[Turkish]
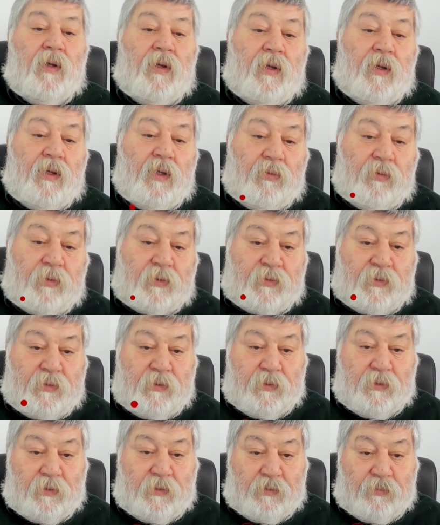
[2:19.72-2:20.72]
Evet,
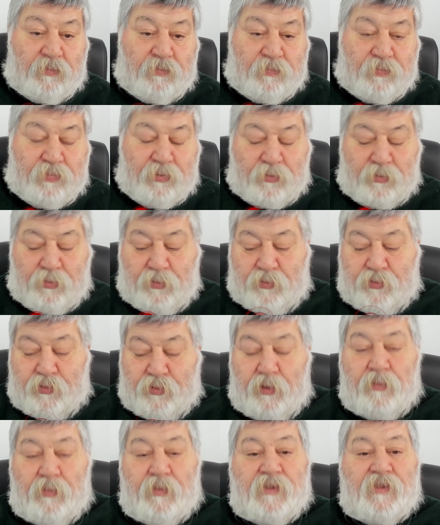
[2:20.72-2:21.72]
e, bugün
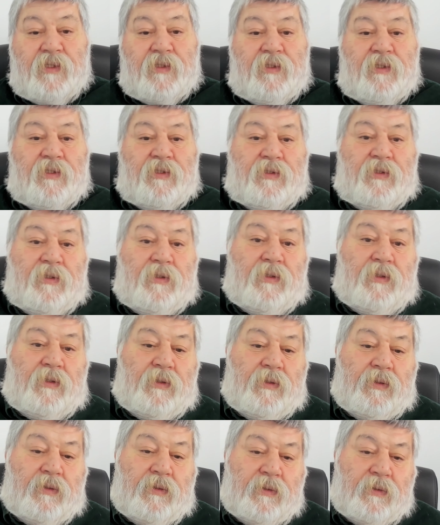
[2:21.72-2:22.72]
Sönmez Ateş'in
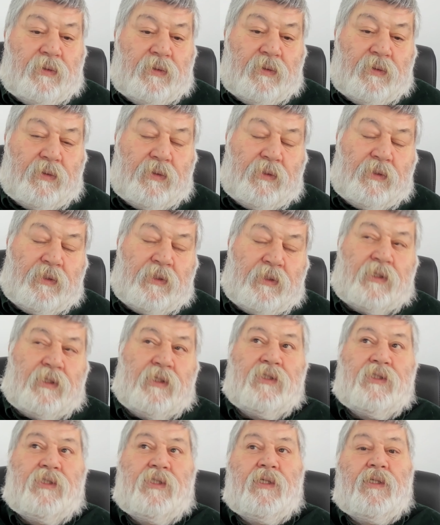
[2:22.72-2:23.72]
e,
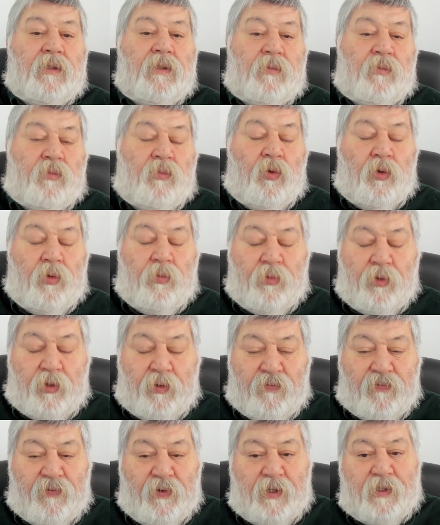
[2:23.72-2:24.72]
ikinci bölümünü,
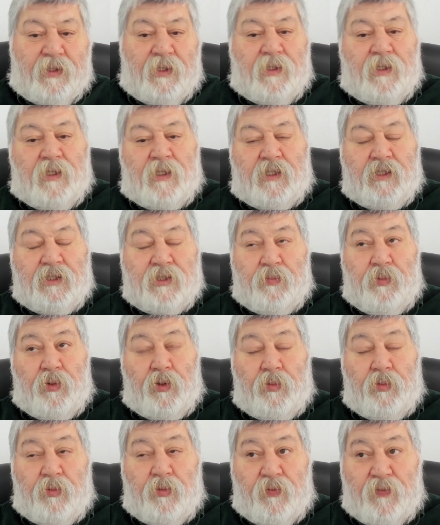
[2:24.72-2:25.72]
ifadenin ikinci
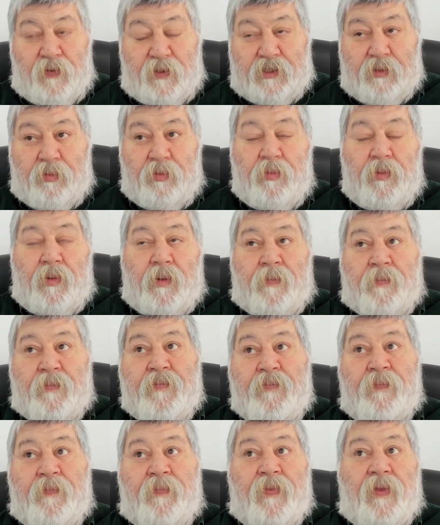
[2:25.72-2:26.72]
bölümünü vereceğim ama
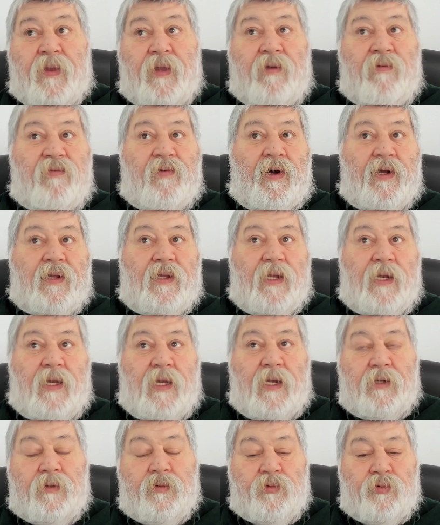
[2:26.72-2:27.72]

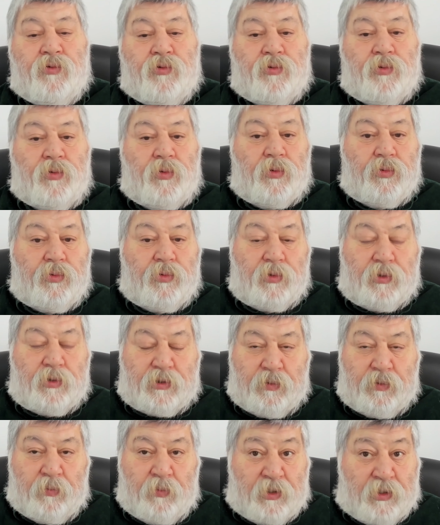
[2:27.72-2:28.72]
ifadeler uzun olduğu
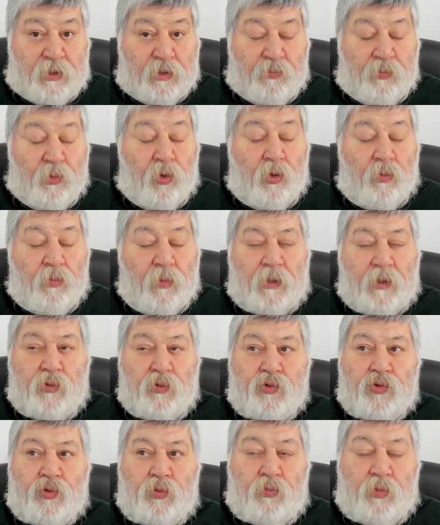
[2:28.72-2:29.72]
için, iki bölümler
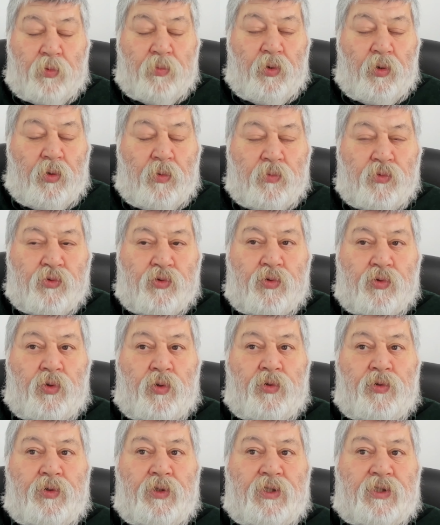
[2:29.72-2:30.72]
uzun, bu bölüm uzun
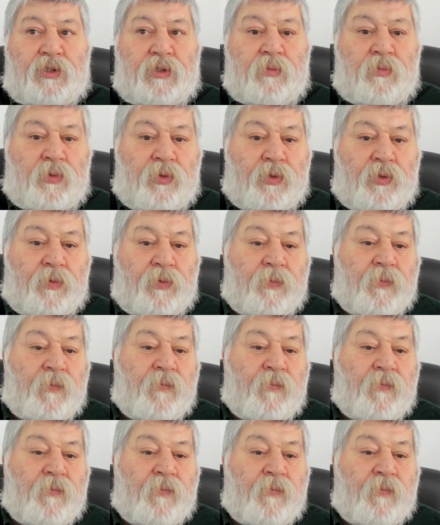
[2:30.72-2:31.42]
olduğu için bunu